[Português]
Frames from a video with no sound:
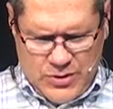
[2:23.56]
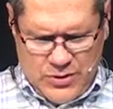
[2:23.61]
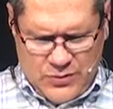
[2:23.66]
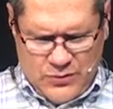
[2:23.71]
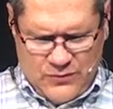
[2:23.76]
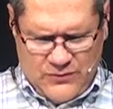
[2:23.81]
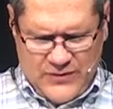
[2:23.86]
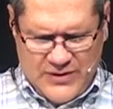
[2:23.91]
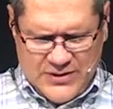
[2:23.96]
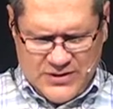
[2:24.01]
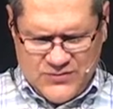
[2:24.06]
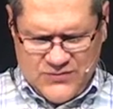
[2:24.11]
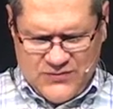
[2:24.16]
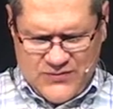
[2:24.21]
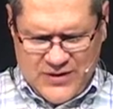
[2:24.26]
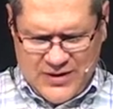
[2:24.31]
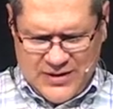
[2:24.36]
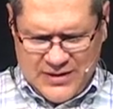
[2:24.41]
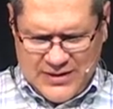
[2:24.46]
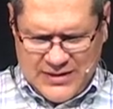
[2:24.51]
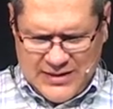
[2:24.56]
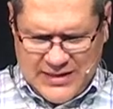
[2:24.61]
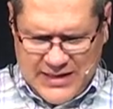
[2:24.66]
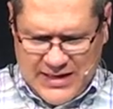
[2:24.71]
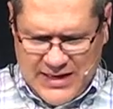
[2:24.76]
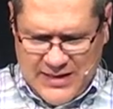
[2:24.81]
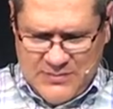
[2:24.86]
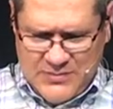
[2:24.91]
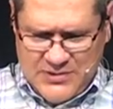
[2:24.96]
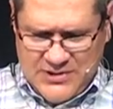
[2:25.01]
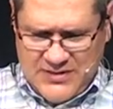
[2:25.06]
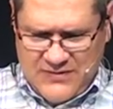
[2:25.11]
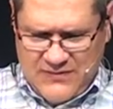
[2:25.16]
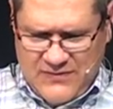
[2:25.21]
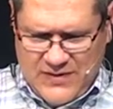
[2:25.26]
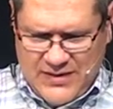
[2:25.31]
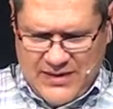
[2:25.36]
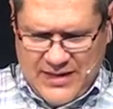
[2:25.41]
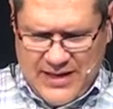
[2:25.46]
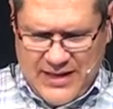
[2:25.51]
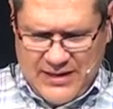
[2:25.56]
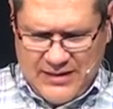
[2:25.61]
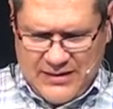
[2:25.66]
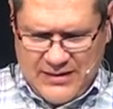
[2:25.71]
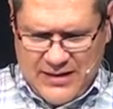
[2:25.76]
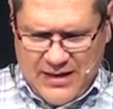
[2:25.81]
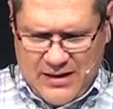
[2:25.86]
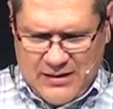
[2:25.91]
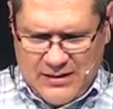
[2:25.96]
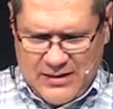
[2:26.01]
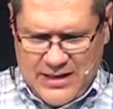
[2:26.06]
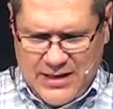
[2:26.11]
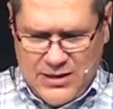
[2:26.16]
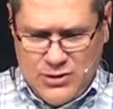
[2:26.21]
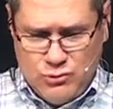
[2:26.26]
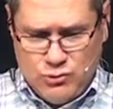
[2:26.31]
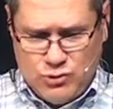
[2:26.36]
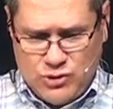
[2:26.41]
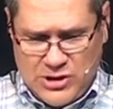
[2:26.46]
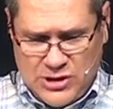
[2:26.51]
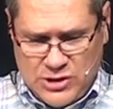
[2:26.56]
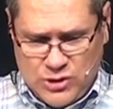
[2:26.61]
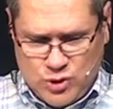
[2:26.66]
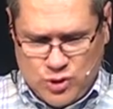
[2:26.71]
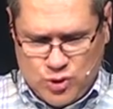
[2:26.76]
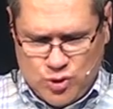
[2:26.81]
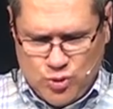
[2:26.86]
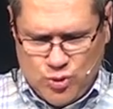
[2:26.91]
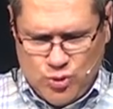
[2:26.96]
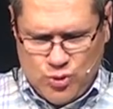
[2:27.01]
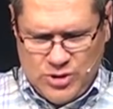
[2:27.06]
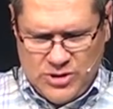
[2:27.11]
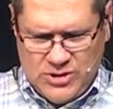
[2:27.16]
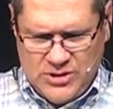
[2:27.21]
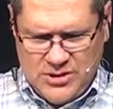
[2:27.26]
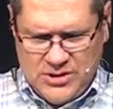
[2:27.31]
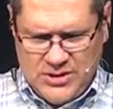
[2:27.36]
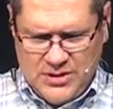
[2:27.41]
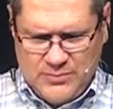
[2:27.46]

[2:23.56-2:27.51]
No verso 20: Queremos evitar que alguém nos censure